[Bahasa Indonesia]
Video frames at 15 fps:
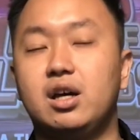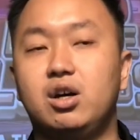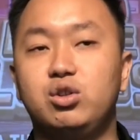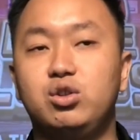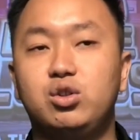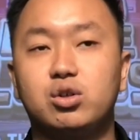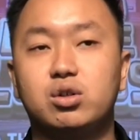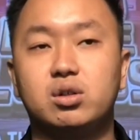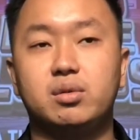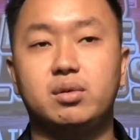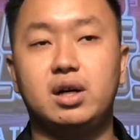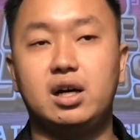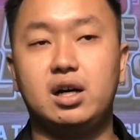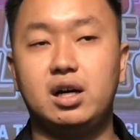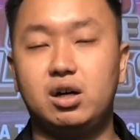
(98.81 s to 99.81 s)
untuk
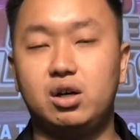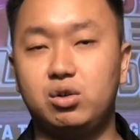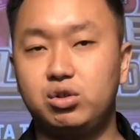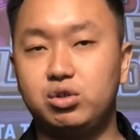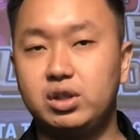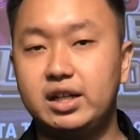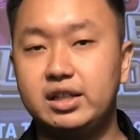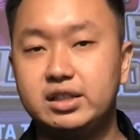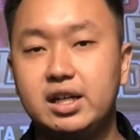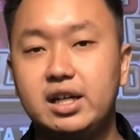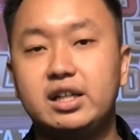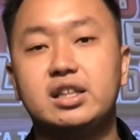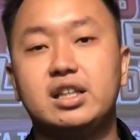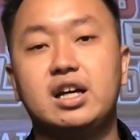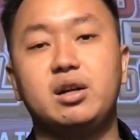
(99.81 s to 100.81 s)
uh,
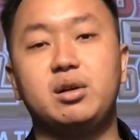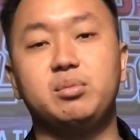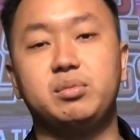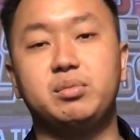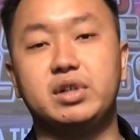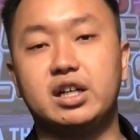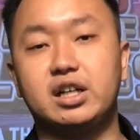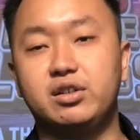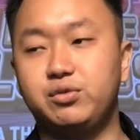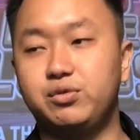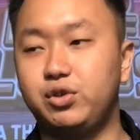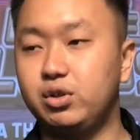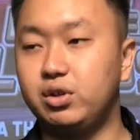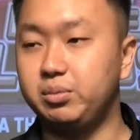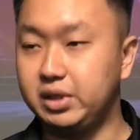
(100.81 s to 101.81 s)
urutannya kita akan memberikan
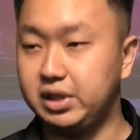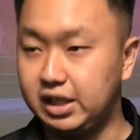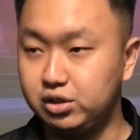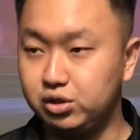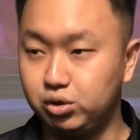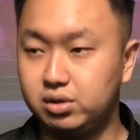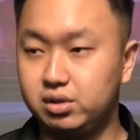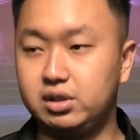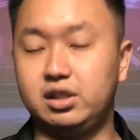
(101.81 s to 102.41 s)
info lebih lanjut